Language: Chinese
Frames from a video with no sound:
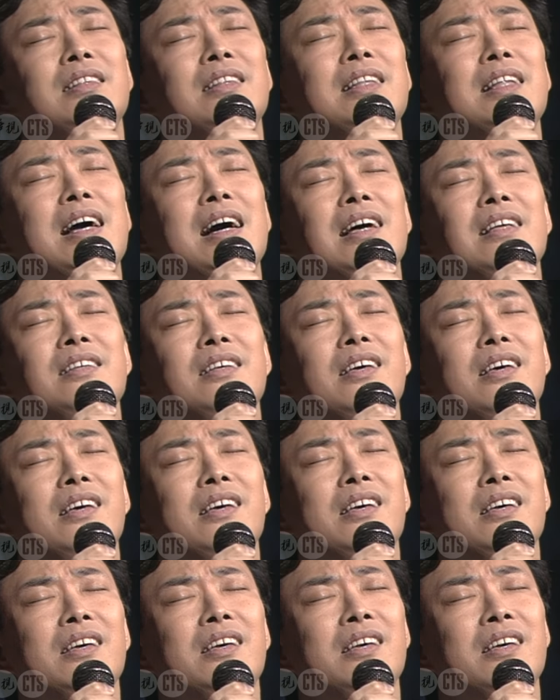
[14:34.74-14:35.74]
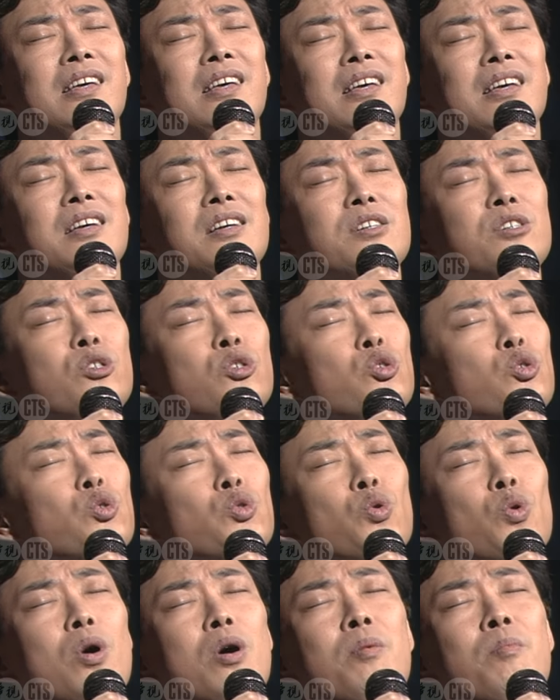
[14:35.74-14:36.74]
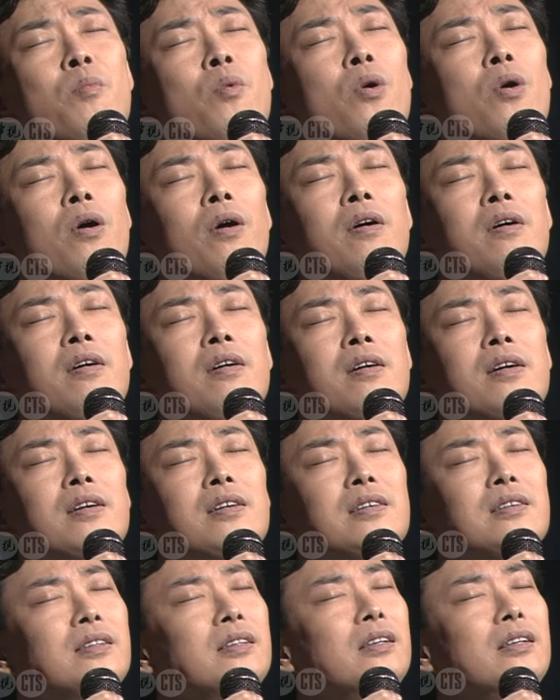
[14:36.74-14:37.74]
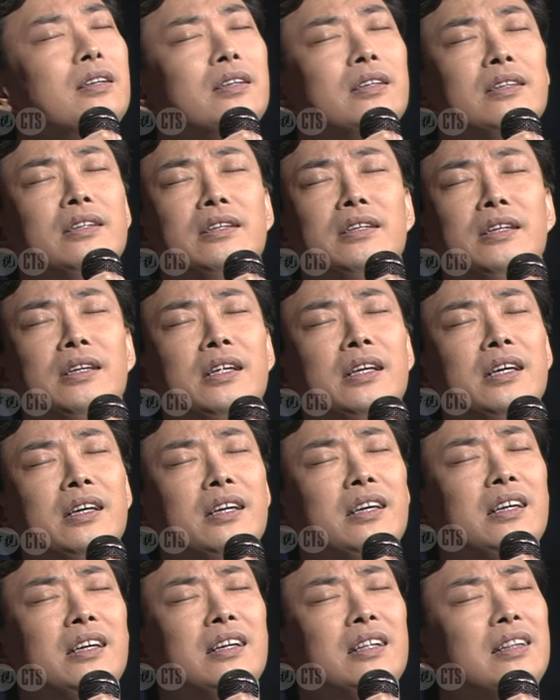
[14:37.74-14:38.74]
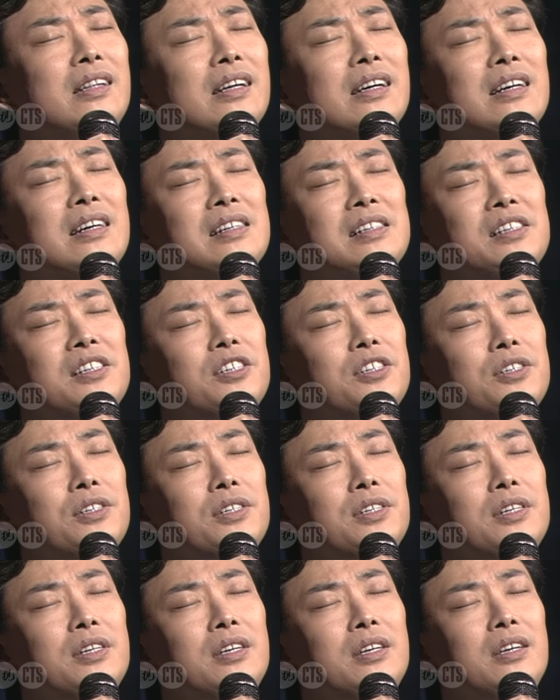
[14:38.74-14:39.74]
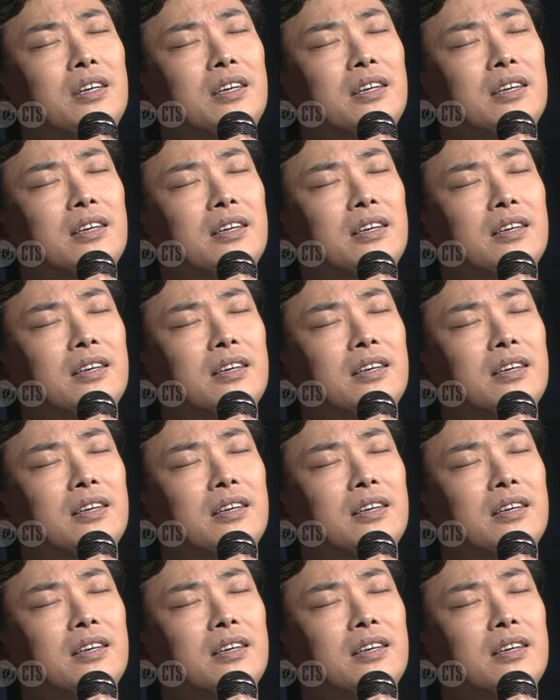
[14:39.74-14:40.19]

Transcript: 难以捉摸你的心